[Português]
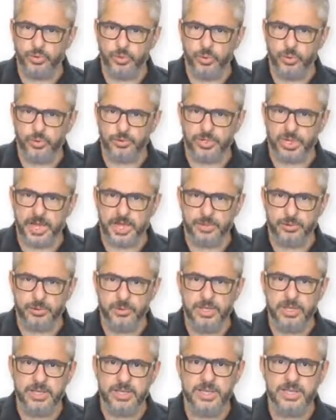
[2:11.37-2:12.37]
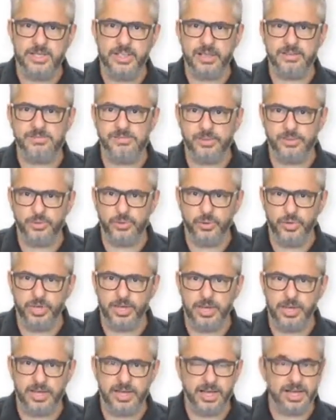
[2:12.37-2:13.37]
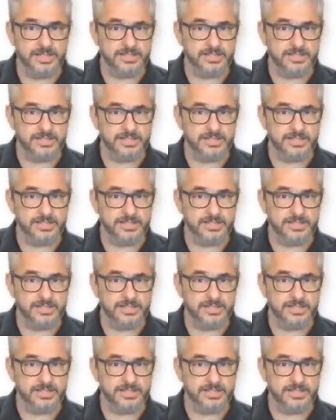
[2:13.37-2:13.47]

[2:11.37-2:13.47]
do contrato e da vistoria.